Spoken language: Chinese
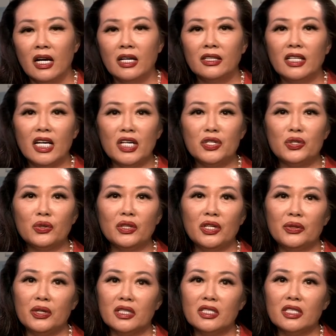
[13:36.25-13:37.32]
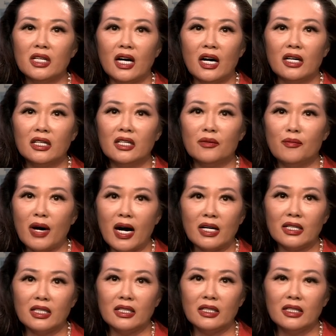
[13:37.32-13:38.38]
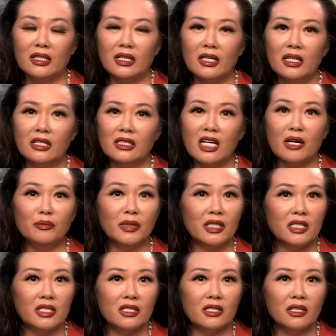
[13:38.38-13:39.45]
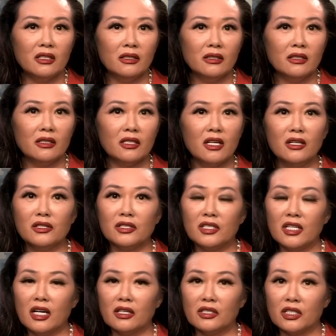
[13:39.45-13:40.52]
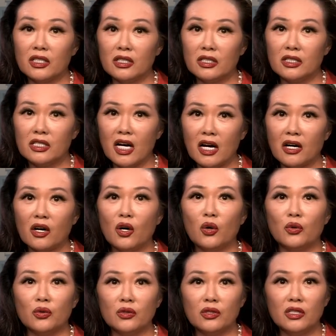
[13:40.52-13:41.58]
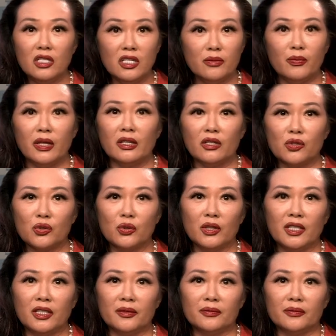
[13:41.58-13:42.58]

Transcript: 电影中的原次郎和玛丽，他们的一生更像是战后日本的缩影。